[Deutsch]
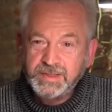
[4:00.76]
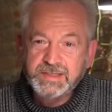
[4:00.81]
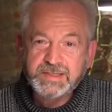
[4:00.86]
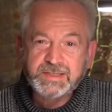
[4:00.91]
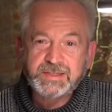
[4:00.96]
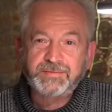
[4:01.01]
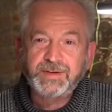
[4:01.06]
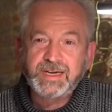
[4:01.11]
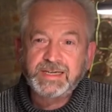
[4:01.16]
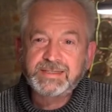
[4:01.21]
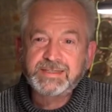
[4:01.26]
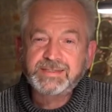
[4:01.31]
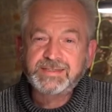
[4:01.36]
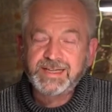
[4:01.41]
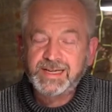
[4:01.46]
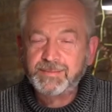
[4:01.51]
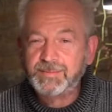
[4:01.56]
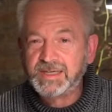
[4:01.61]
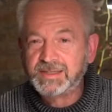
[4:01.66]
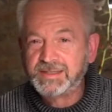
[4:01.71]
ist quasi
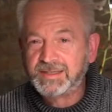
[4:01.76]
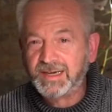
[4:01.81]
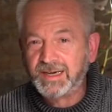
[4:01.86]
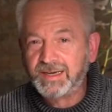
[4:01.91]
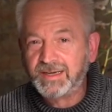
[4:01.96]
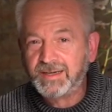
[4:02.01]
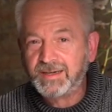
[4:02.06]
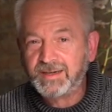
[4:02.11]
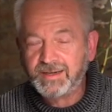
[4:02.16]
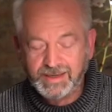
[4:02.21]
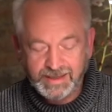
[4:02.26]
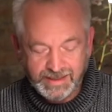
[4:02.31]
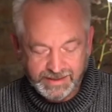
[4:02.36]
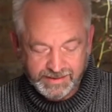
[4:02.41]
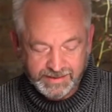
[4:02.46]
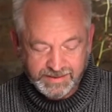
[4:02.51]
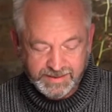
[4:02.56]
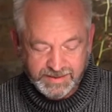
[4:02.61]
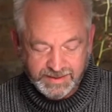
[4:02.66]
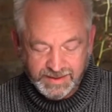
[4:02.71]
selber Teil
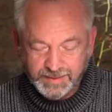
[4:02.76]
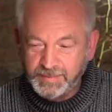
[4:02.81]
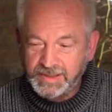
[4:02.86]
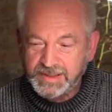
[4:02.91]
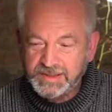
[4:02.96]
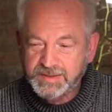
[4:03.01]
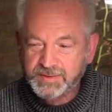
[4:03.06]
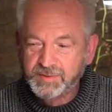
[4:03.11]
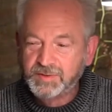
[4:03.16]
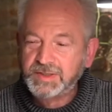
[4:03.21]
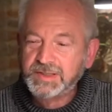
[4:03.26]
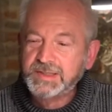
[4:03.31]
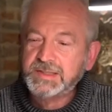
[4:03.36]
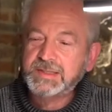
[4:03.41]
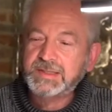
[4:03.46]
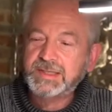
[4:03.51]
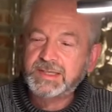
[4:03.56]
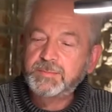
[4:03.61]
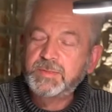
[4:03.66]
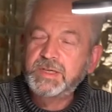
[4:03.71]
eines Krimis. Und
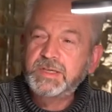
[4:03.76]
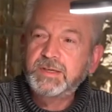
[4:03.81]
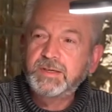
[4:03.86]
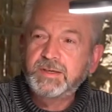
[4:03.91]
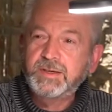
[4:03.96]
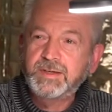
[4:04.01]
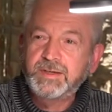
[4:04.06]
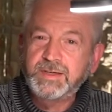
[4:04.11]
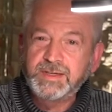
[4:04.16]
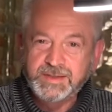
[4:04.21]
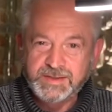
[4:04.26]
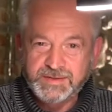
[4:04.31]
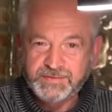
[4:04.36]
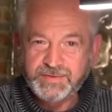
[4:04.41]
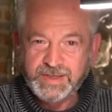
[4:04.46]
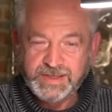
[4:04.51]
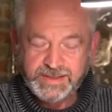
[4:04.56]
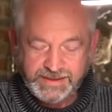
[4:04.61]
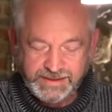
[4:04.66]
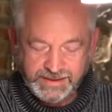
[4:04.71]
diesen Krimi
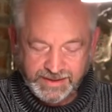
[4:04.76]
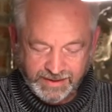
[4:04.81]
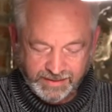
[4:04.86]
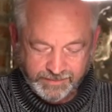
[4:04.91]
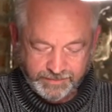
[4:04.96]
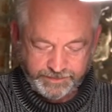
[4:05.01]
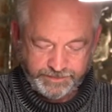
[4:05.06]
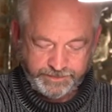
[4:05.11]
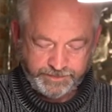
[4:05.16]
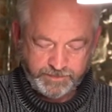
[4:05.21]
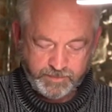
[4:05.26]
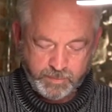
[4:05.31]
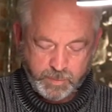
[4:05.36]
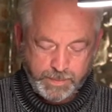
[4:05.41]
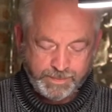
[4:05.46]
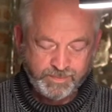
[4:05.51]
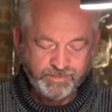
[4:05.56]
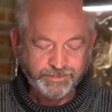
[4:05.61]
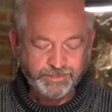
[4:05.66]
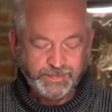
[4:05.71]
lesen wir hier.
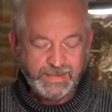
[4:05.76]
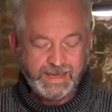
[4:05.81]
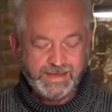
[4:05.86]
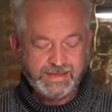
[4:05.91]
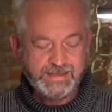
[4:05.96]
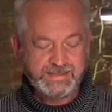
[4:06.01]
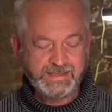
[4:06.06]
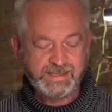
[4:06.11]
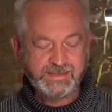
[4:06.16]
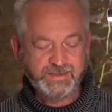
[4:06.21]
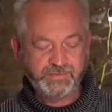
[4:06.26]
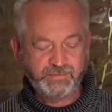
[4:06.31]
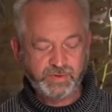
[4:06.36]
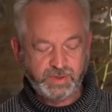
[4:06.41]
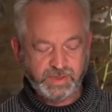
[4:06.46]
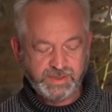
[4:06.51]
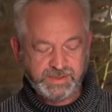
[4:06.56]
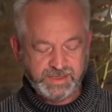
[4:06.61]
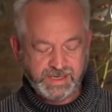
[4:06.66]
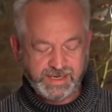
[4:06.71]
Es ist also
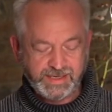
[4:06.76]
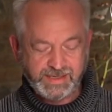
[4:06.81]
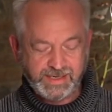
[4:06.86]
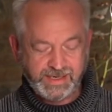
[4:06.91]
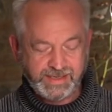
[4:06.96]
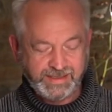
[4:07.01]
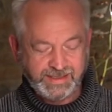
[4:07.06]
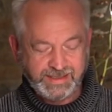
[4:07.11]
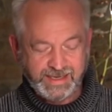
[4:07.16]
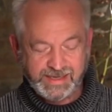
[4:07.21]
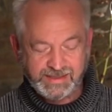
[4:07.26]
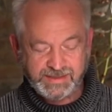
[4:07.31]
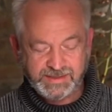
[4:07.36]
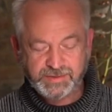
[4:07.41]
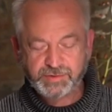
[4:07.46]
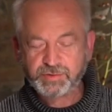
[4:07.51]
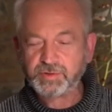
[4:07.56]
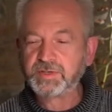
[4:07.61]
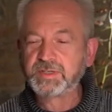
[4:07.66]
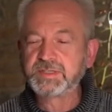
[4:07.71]
wirklich ein, ein
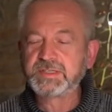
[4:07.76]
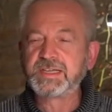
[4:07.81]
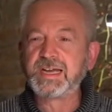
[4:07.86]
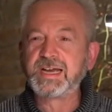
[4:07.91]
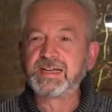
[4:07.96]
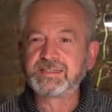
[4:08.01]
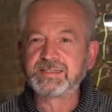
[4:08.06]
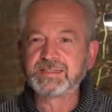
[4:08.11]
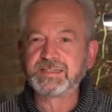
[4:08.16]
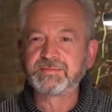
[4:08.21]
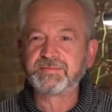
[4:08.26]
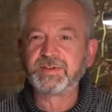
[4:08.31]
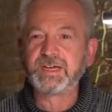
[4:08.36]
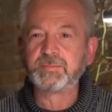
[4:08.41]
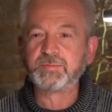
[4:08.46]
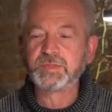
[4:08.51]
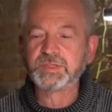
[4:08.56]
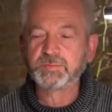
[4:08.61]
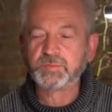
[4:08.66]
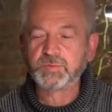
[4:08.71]
ganz schönes,
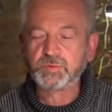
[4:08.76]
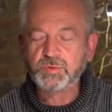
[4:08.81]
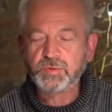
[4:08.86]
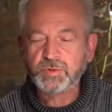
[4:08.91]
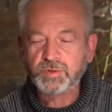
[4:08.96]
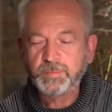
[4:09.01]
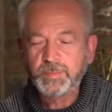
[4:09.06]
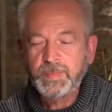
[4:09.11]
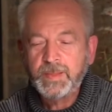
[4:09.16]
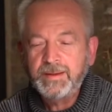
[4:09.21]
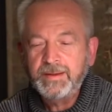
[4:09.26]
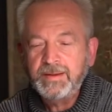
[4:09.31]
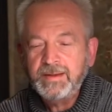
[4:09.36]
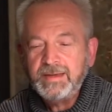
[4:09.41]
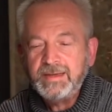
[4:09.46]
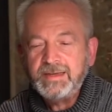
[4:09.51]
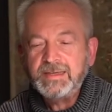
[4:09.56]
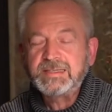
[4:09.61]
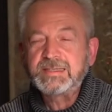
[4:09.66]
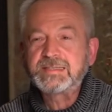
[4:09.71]
herzenswarmes Buch.
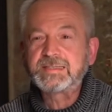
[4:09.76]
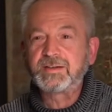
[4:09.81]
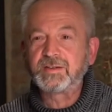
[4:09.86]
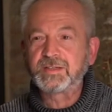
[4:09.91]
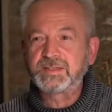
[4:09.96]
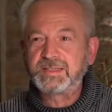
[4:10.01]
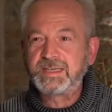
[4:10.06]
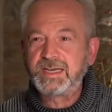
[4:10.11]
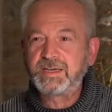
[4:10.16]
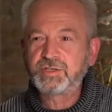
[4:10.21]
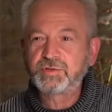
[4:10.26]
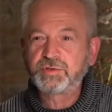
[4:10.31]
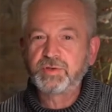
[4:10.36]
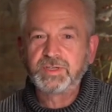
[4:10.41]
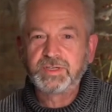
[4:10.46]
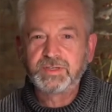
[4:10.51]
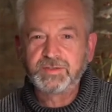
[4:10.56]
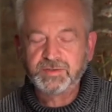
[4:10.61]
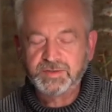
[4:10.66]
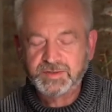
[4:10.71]
Es ist auch sehr
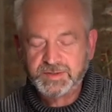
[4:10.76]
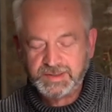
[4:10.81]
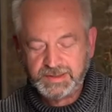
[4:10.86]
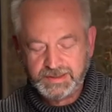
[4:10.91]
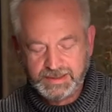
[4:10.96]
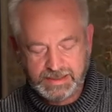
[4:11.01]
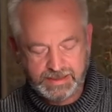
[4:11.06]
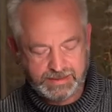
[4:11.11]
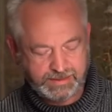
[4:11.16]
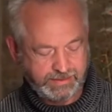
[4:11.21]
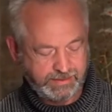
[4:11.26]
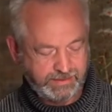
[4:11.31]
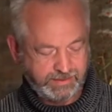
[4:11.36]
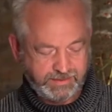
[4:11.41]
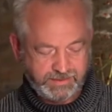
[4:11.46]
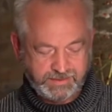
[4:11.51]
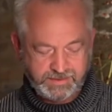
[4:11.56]
schön illustriert.